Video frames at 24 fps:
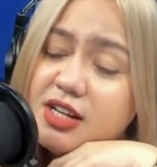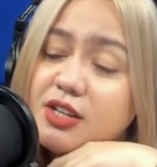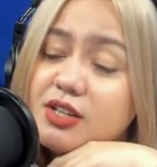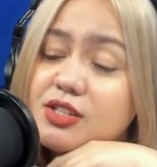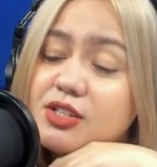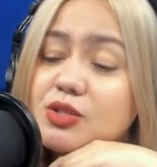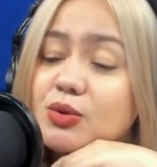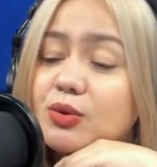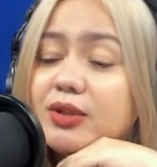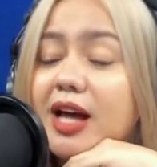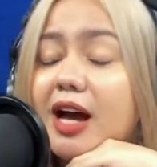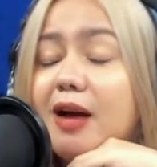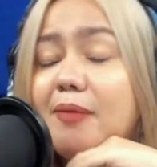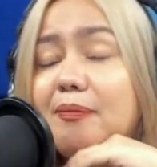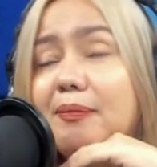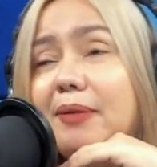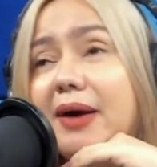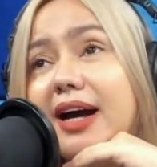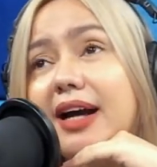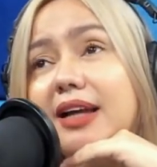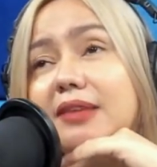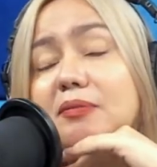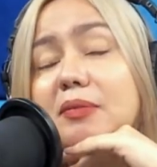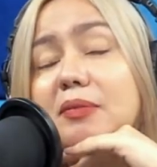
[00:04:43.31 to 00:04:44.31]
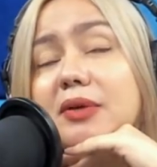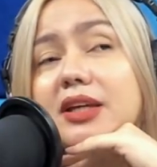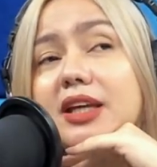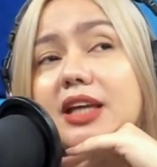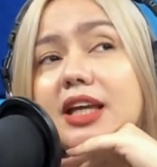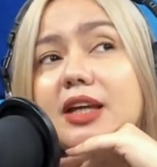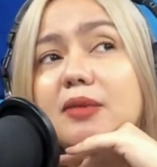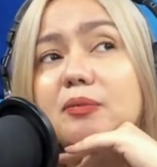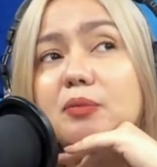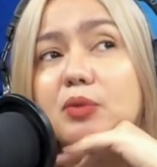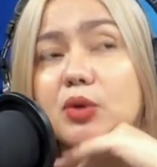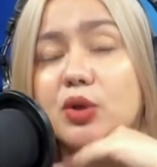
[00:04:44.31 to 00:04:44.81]
So, dapat
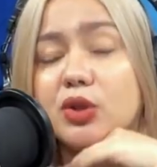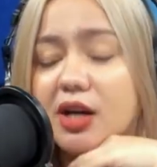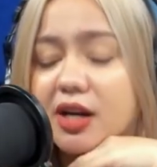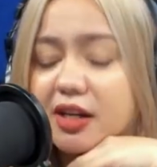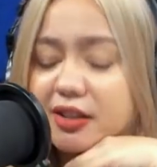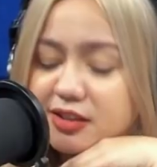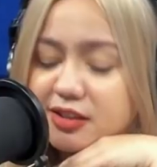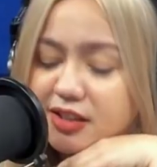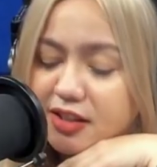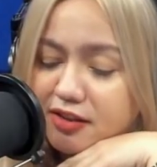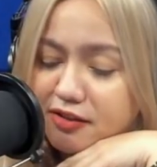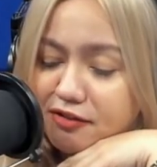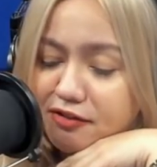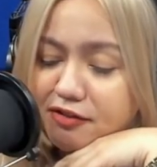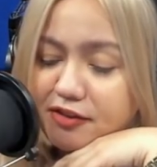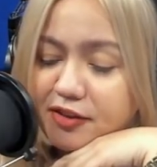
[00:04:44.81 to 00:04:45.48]
maging productive.